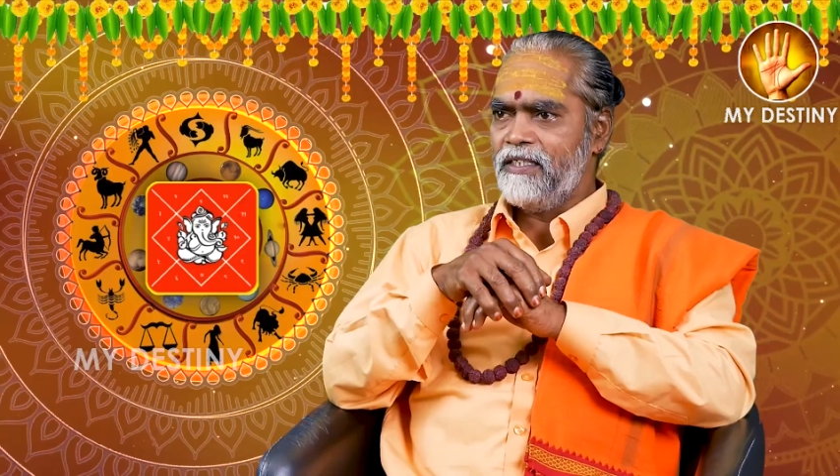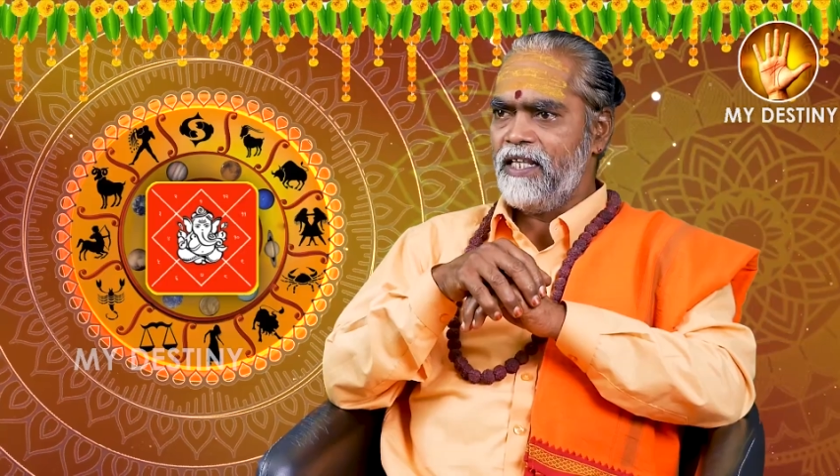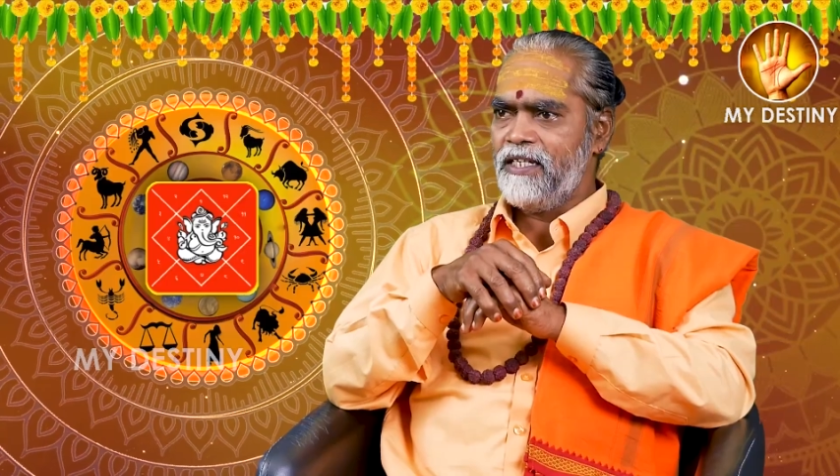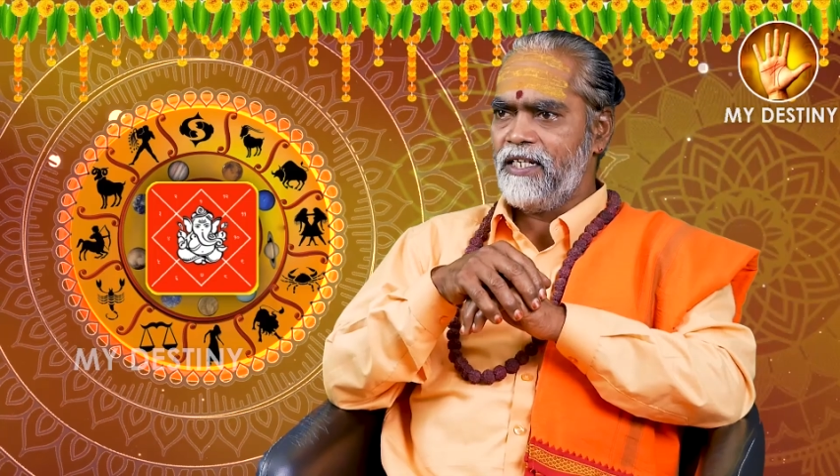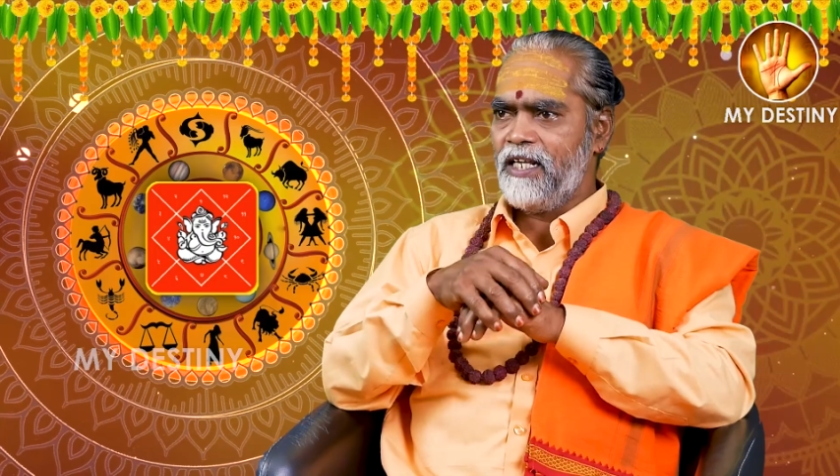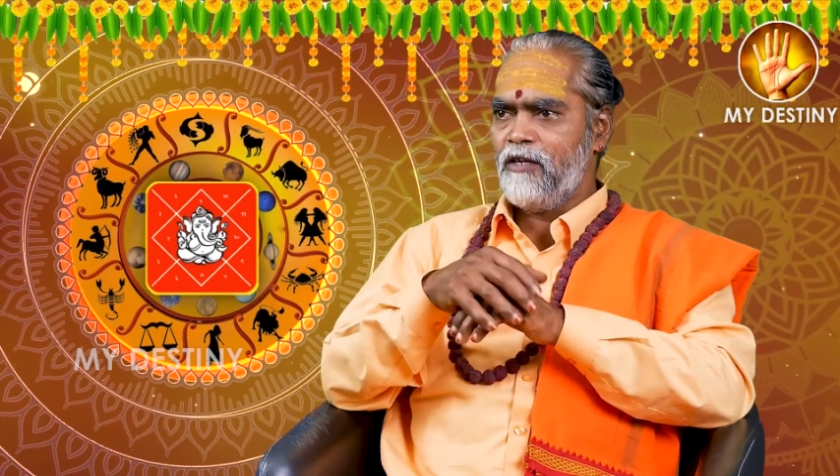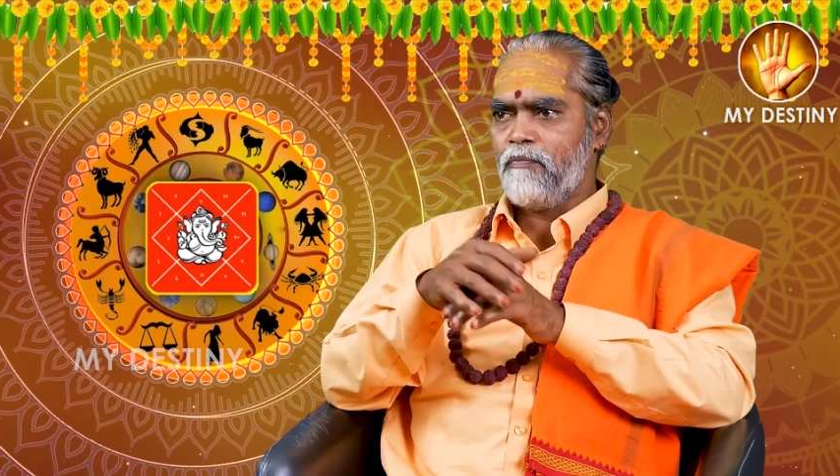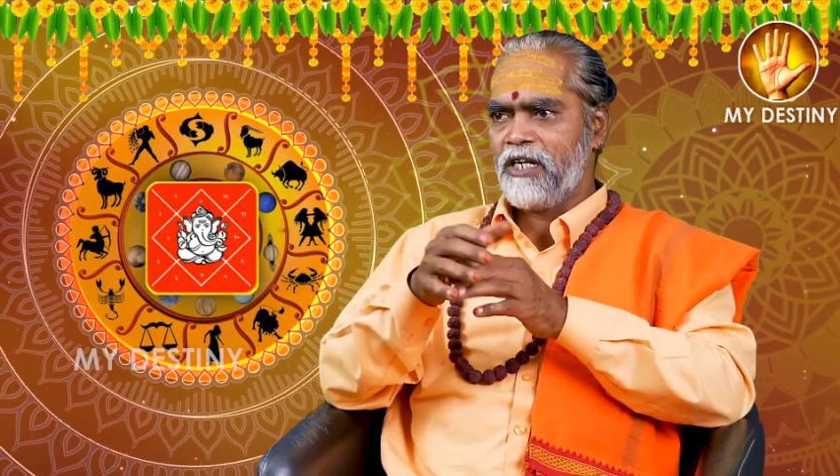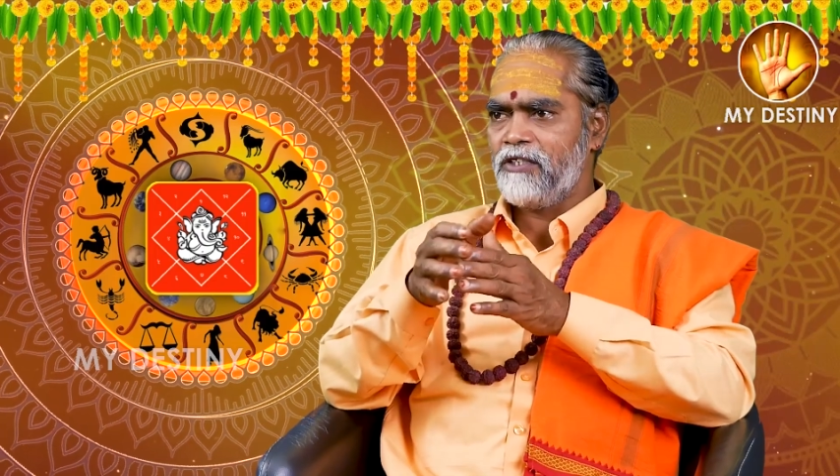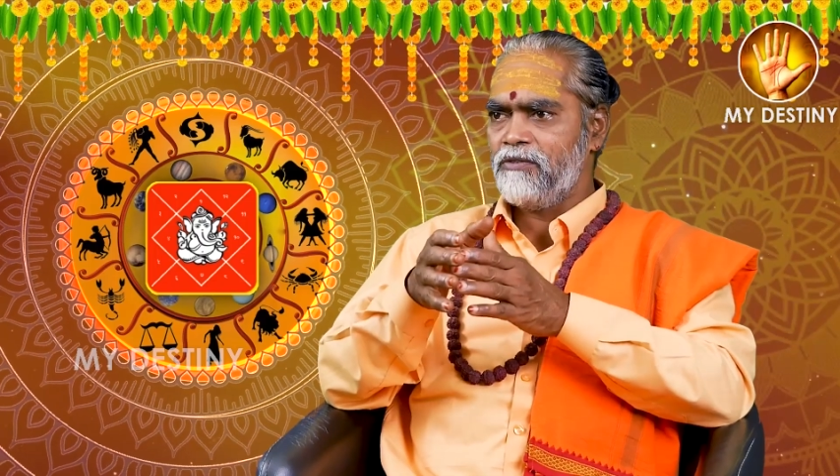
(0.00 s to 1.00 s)
లేదంటే
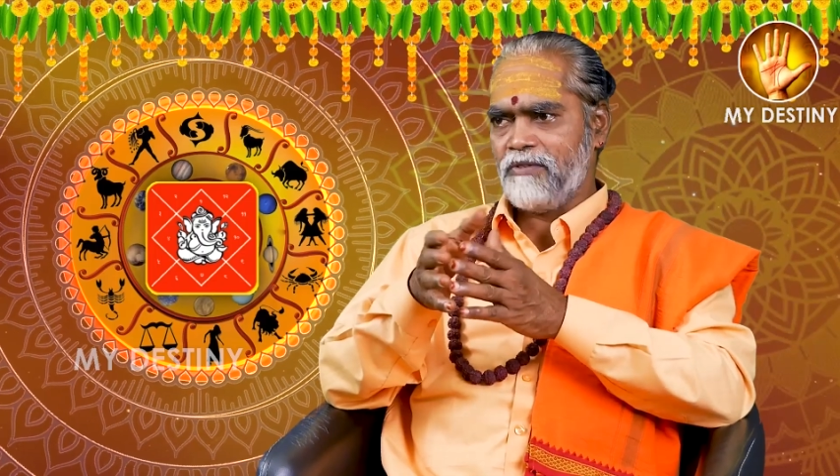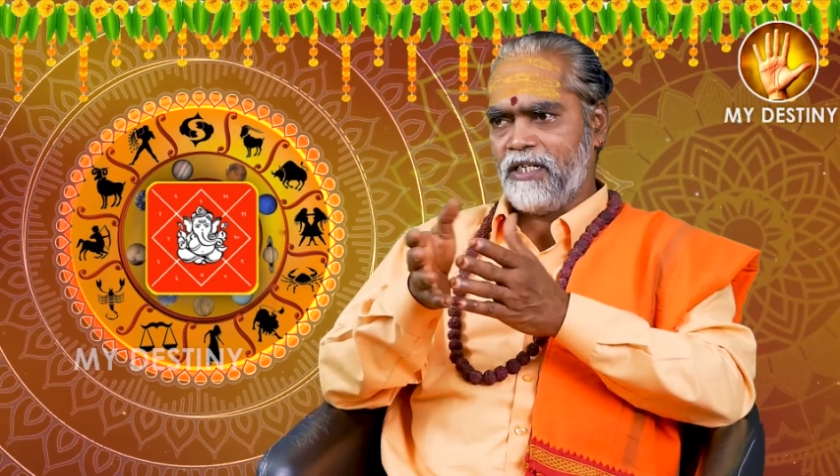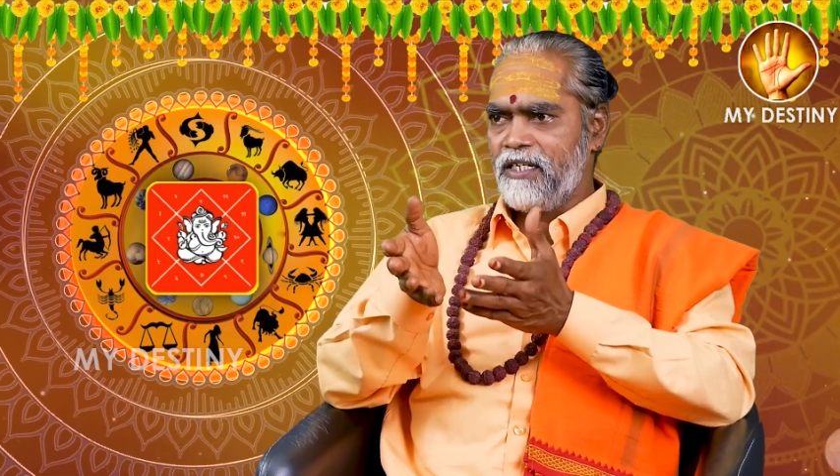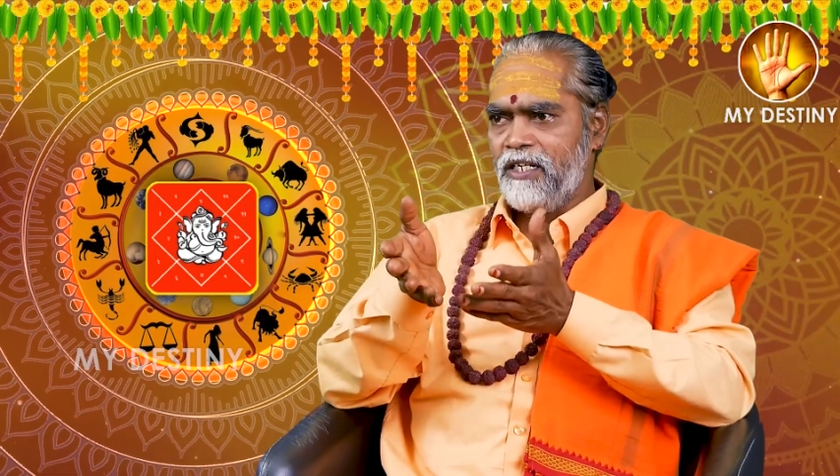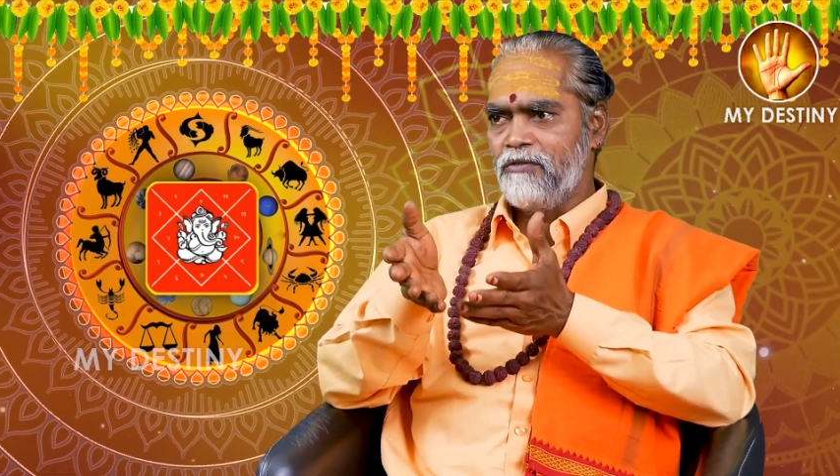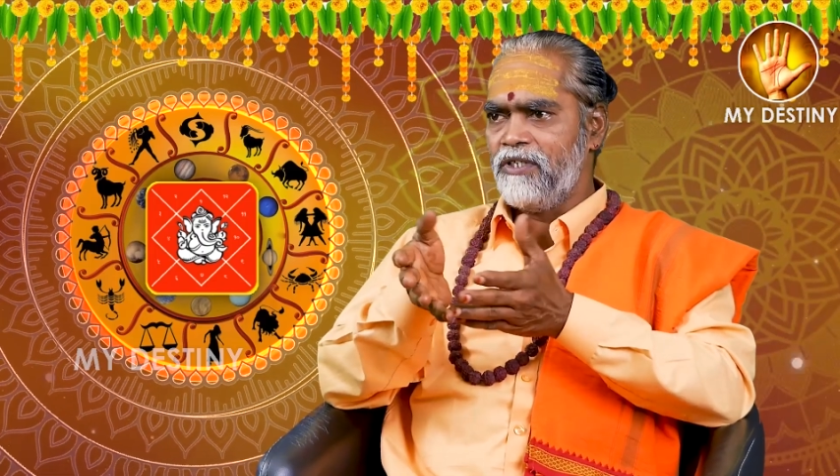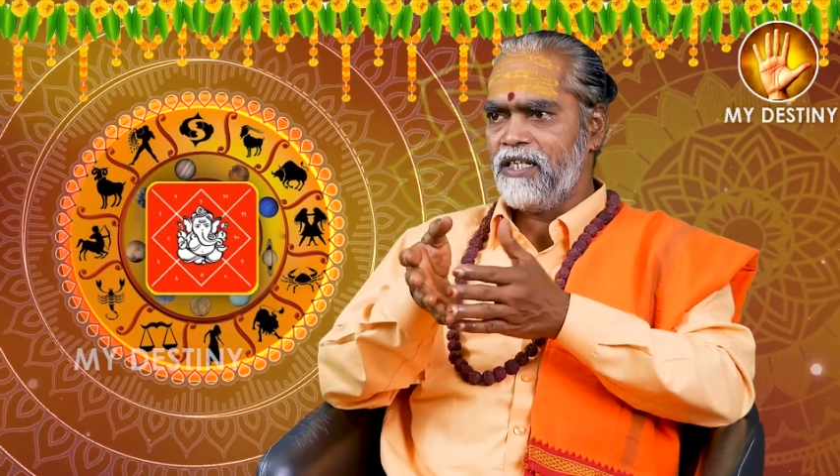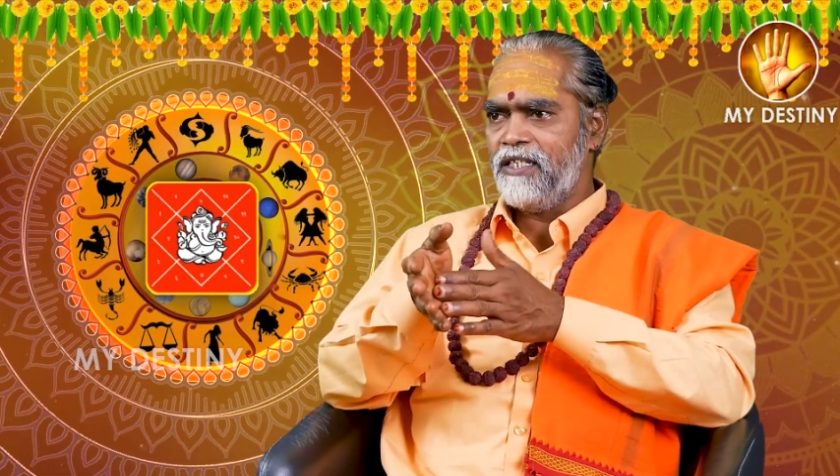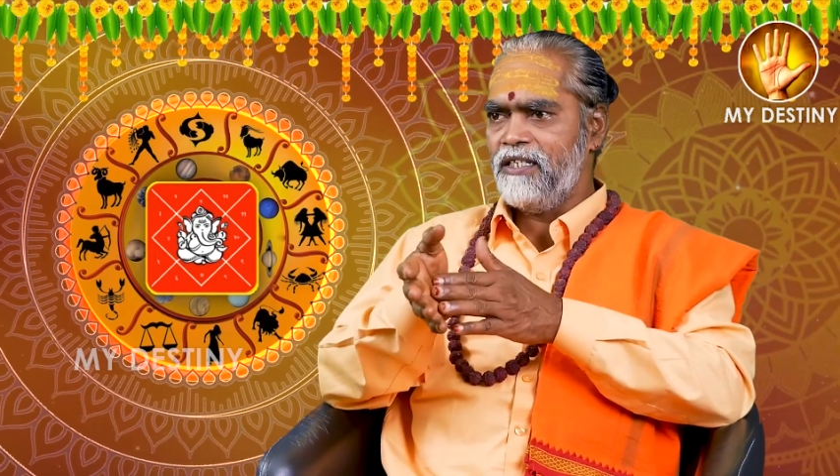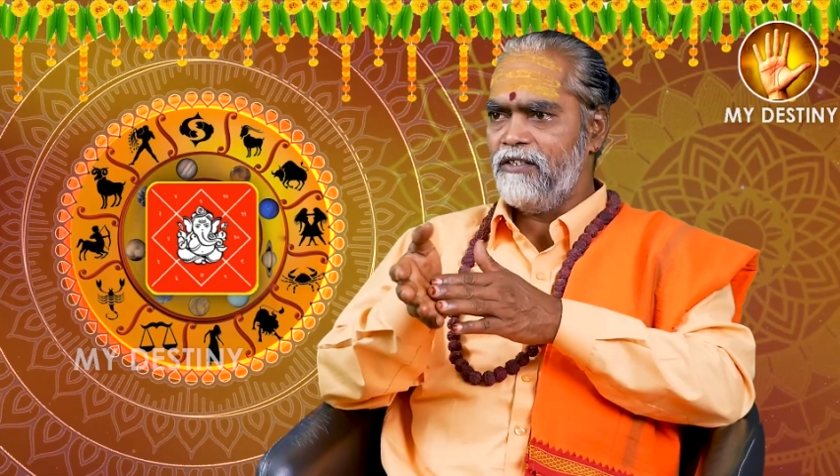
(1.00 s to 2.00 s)
పరసు అంటే ఏదుంటే అది